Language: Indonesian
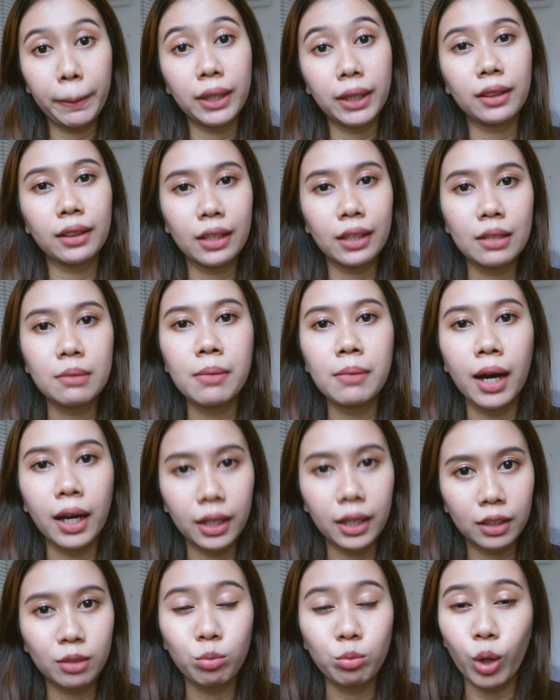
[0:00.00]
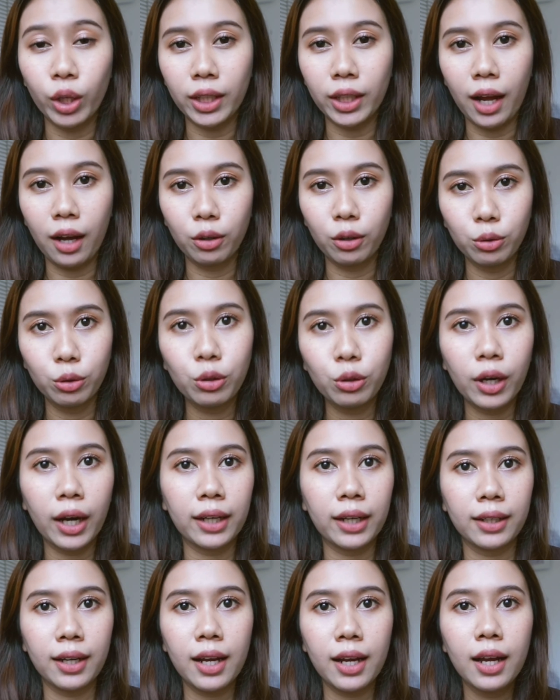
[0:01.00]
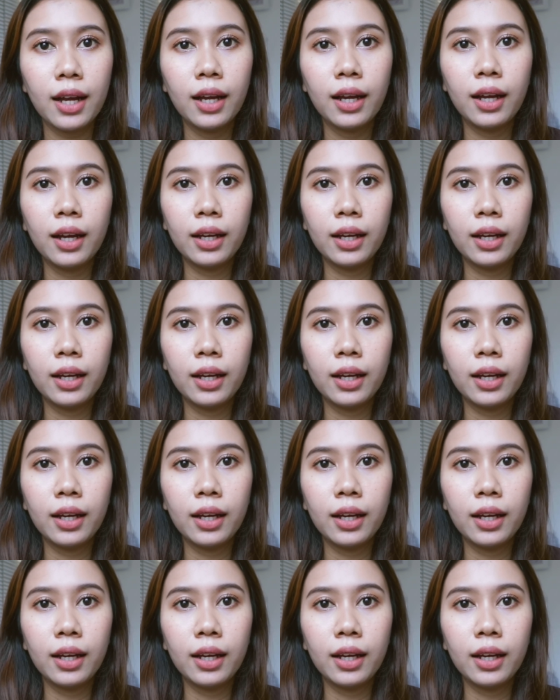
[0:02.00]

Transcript: penting banget buat aku karena